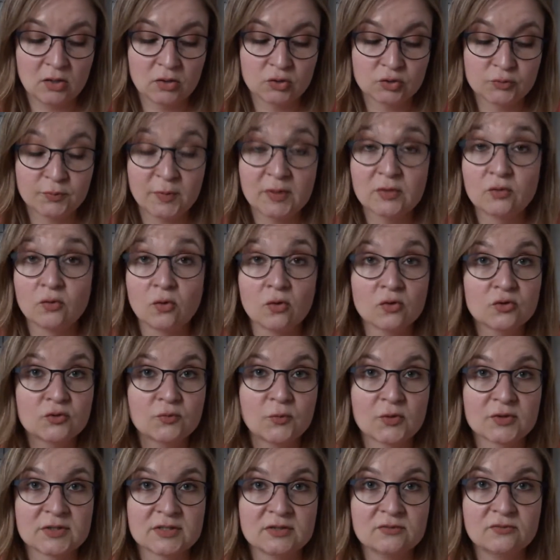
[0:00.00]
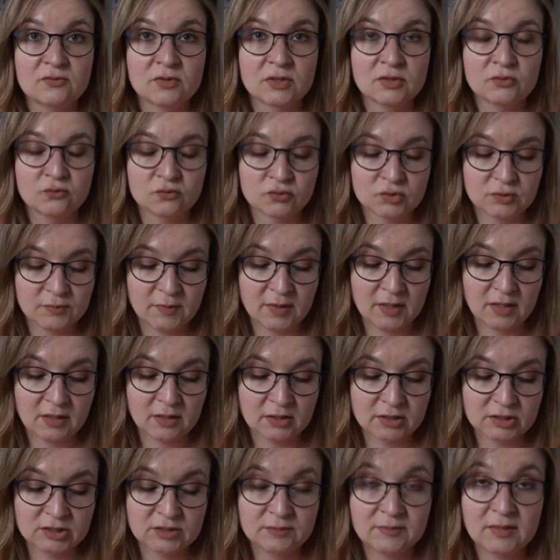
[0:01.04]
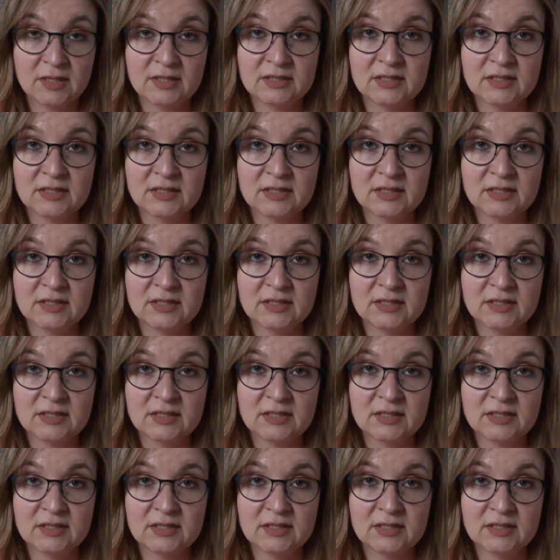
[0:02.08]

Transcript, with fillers: suis pas une grande sportive, voilà, donc n'ai pas un régime